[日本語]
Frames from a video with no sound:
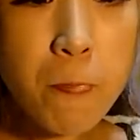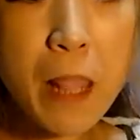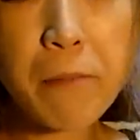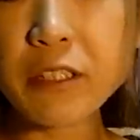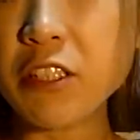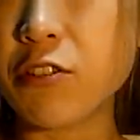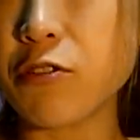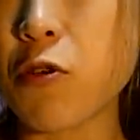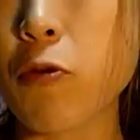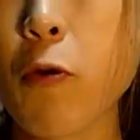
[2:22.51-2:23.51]

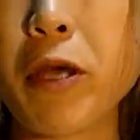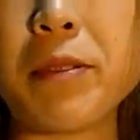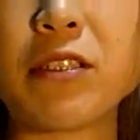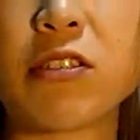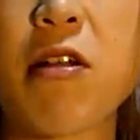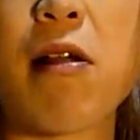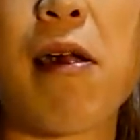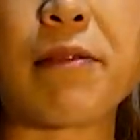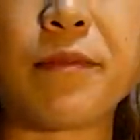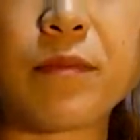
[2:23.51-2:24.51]
20度を超えまし
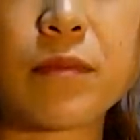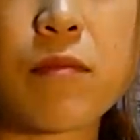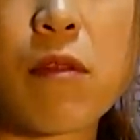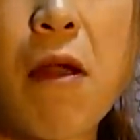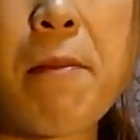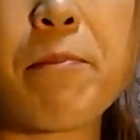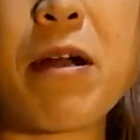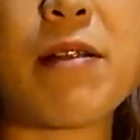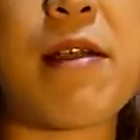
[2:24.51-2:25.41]
た。乾杯